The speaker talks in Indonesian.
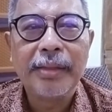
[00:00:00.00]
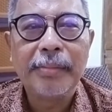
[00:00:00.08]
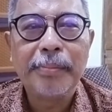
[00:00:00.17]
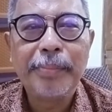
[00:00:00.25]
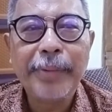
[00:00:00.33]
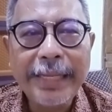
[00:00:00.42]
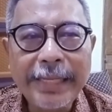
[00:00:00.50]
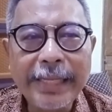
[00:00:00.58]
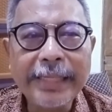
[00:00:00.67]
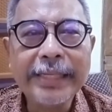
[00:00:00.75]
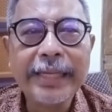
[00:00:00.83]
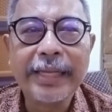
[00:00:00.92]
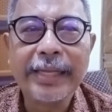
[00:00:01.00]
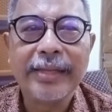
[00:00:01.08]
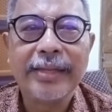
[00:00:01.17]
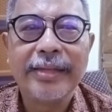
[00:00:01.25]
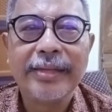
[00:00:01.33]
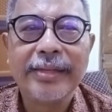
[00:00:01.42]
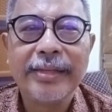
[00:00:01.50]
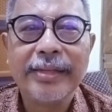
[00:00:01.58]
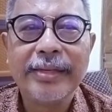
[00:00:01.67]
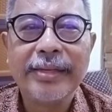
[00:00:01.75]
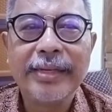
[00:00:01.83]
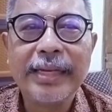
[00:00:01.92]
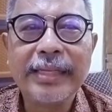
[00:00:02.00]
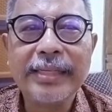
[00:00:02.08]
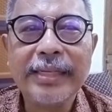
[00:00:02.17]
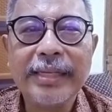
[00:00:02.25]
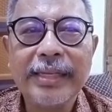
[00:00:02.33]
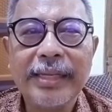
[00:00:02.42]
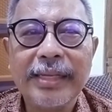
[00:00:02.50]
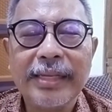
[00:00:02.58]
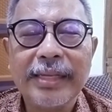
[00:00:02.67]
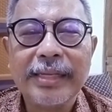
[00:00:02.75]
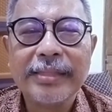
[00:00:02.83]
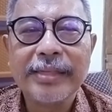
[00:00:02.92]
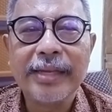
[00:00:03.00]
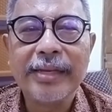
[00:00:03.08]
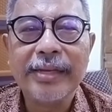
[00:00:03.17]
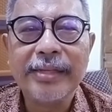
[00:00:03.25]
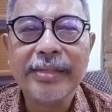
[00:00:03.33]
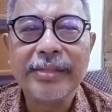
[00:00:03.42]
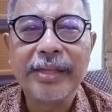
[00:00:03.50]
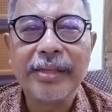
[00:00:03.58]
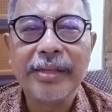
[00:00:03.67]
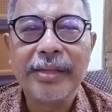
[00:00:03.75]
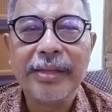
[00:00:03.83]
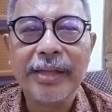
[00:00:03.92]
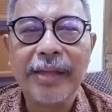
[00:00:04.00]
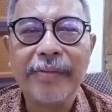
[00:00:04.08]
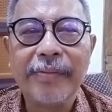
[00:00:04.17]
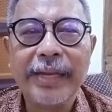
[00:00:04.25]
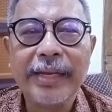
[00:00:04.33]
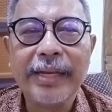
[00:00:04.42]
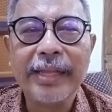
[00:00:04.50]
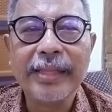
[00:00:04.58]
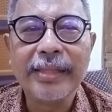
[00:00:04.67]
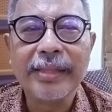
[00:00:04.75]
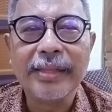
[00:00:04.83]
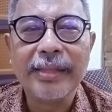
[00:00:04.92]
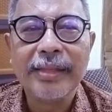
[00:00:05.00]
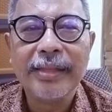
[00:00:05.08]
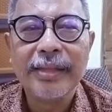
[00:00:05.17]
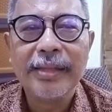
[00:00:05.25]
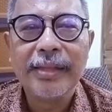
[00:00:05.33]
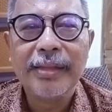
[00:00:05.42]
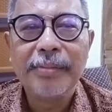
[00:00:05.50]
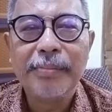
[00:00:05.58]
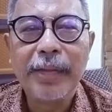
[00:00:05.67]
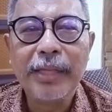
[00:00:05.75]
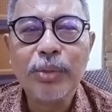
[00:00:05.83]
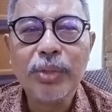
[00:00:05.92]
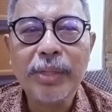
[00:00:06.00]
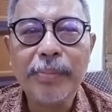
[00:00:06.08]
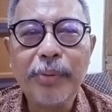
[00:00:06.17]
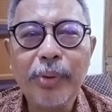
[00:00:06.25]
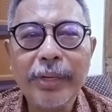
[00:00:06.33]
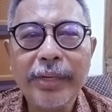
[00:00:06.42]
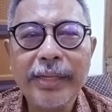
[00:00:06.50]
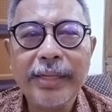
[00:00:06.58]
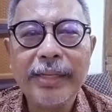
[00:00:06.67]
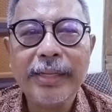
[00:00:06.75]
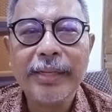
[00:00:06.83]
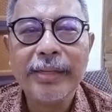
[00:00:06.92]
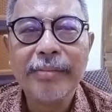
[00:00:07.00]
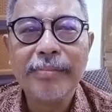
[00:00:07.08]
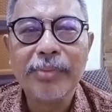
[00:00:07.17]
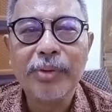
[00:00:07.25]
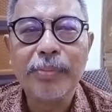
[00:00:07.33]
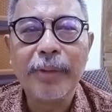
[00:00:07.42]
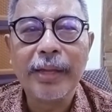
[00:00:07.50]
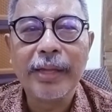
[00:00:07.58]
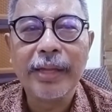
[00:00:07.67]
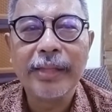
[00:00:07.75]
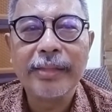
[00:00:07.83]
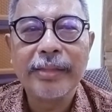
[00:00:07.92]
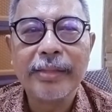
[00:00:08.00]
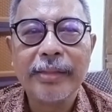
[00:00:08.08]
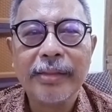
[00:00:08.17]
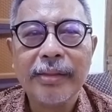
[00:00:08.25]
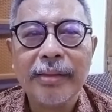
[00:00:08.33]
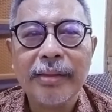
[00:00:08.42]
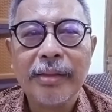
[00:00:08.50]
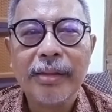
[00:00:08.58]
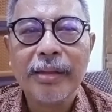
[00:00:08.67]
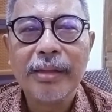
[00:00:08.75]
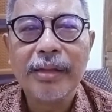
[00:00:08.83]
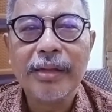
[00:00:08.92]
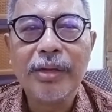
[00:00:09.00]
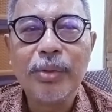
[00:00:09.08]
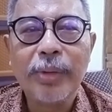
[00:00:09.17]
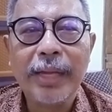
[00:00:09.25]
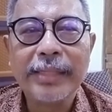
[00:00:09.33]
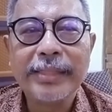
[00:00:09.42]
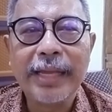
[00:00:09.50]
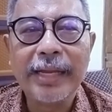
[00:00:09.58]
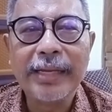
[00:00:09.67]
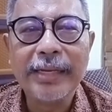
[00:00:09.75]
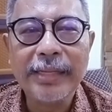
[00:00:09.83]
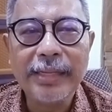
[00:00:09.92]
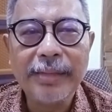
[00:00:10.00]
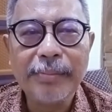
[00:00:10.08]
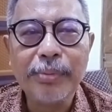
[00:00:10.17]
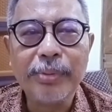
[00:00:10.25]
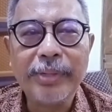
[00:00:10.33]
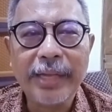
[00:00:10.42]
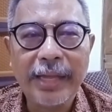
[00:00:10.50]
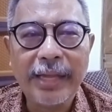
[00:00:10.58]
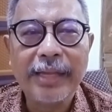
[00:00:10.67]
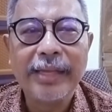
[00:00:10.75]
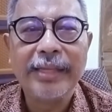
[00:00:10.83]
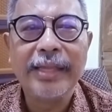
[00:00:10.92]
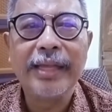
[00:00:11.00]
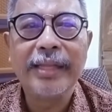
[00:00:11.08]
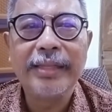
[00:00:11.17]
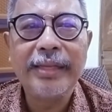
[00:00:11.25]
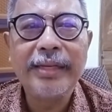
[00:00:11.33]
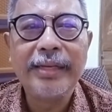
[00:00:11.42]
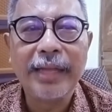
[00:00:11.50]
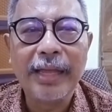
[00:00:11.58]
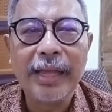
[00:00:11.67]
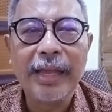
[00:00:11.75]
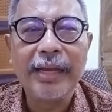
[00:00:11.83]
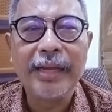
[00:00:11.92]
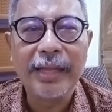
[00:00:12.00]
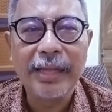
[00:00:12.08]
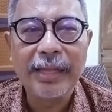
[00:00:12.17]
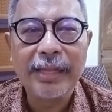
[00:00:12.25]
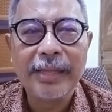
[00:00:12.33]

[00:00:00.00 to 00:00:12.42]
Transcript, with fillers: periginya. Nah, jadi Candi Ngawen dan Banyunibo ini merupakan kedua candi Buddha yang tidak ada